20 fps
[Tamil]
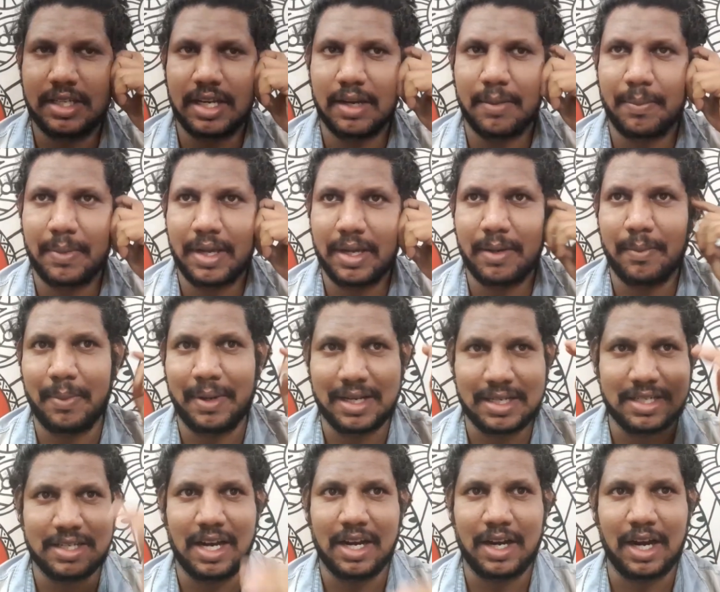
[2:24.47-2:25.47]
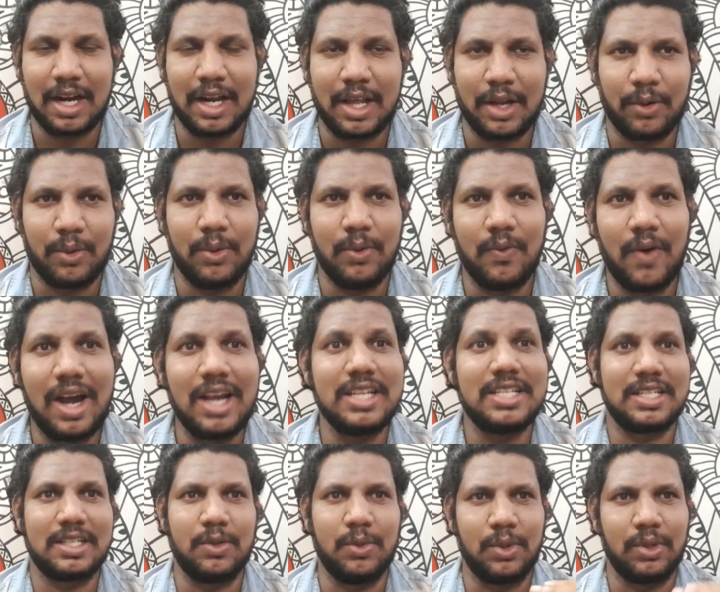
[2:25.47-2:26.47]
சில பேர் பேசினா நல்லாயிருக்கும்
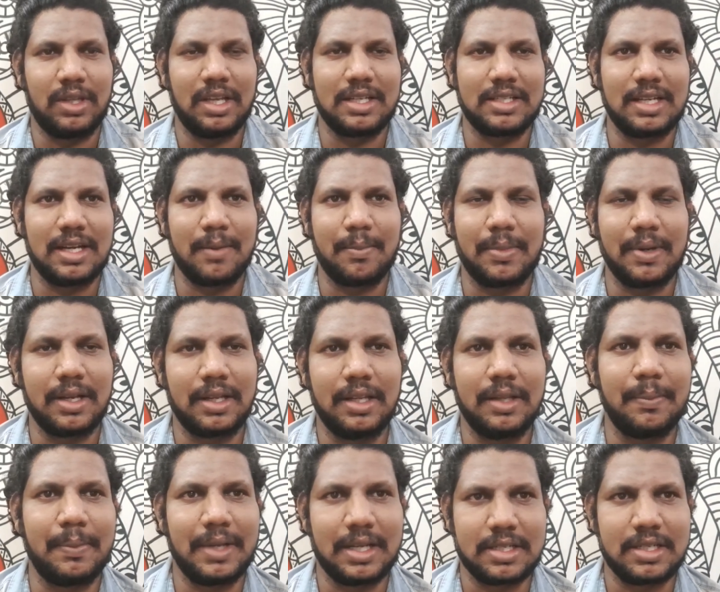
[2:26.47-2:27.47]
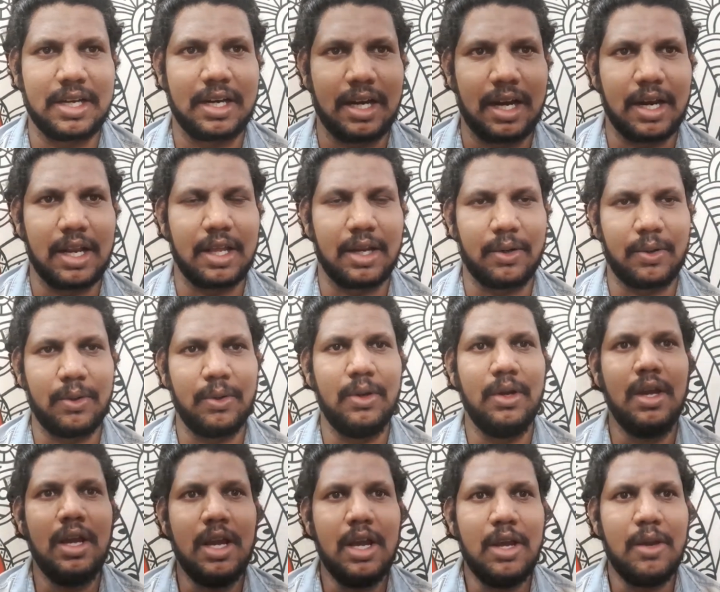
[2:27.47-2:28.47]
வாய்ஸ் கொடுத்தா சில பேர் பேசினா நல்லாயிருக்கும்
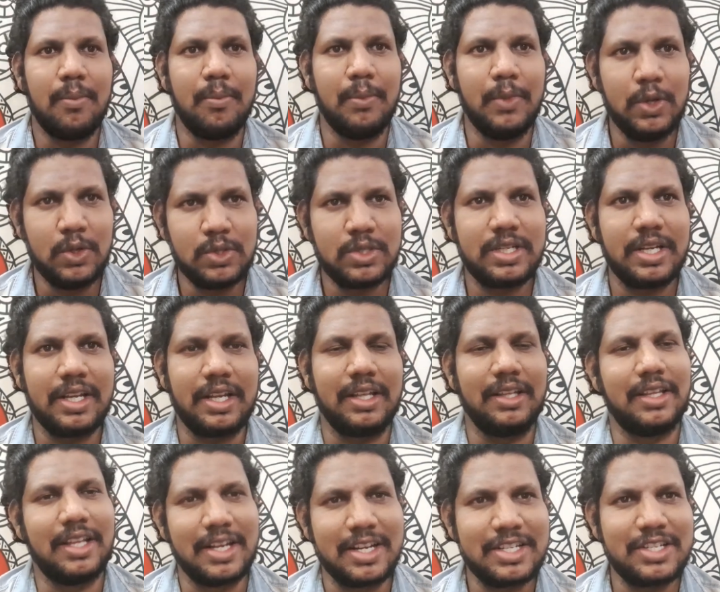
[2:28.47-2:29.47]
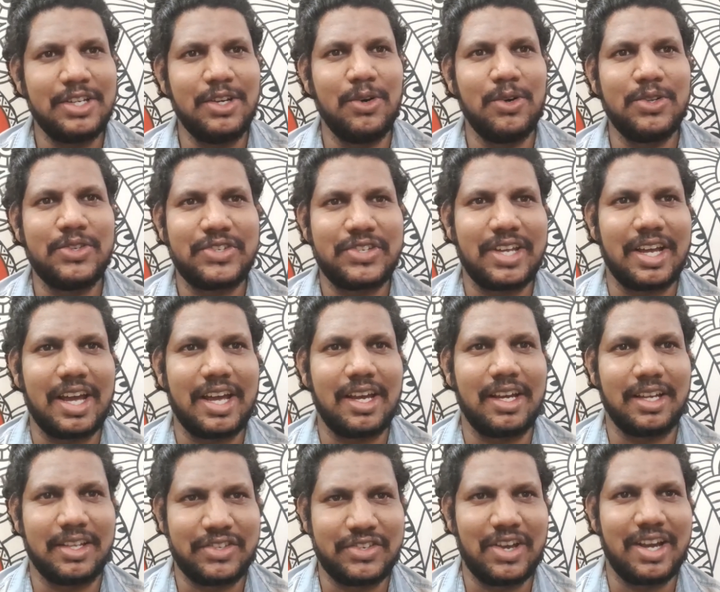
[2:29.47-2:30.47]
மியூசிக் தெர் இஸ் நோ
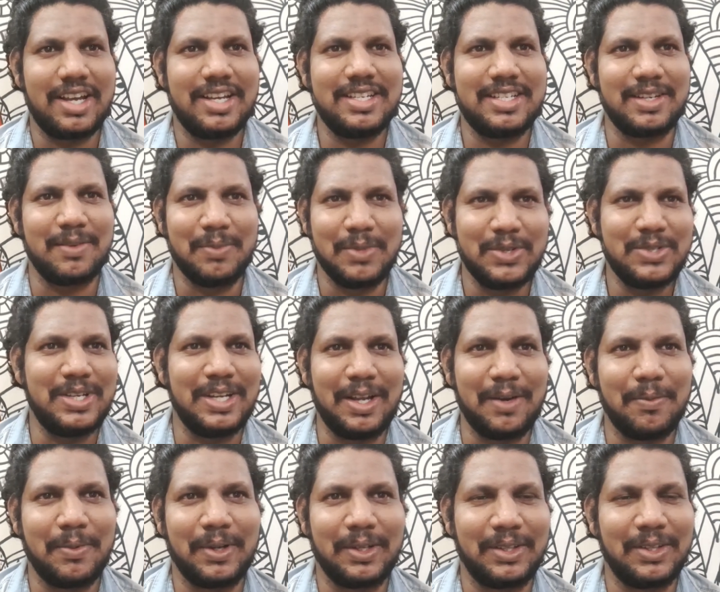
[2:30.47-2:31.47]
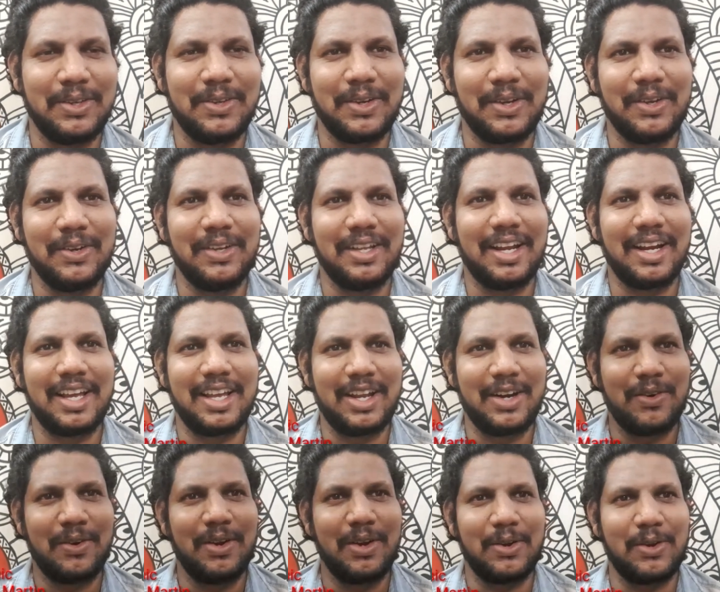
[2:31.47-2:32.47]
சாய்ஸ் மியூசிக்கை பொறுத்த வரைக்கும் ஏன்னா
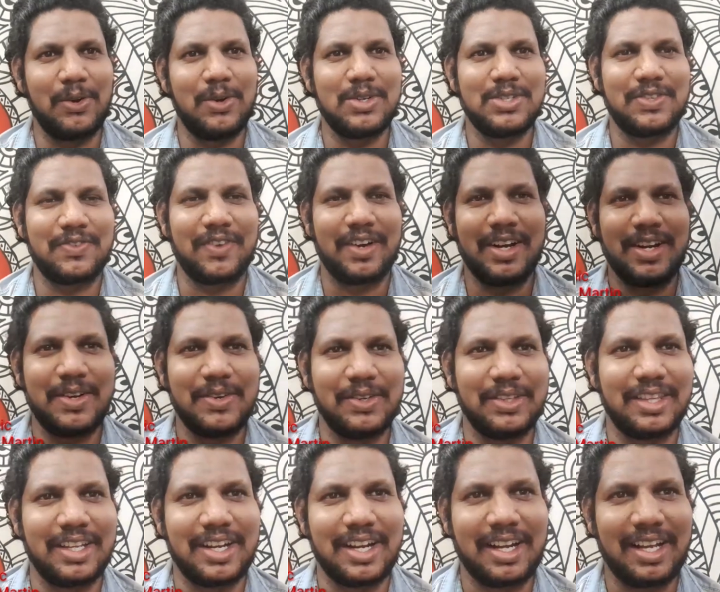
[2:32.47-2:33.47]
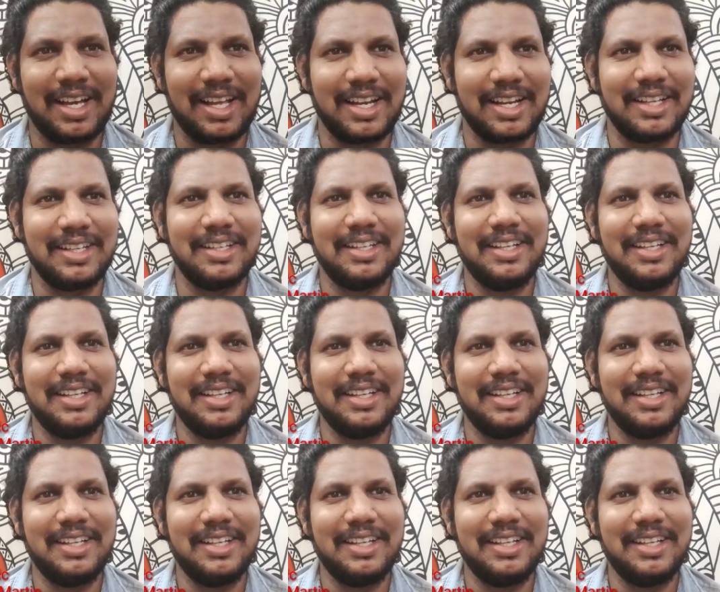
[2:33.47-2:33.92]
என்னோடய க்ளோஸ் ஃப்ரெண்டு ஒருத்தர் இருக்கார்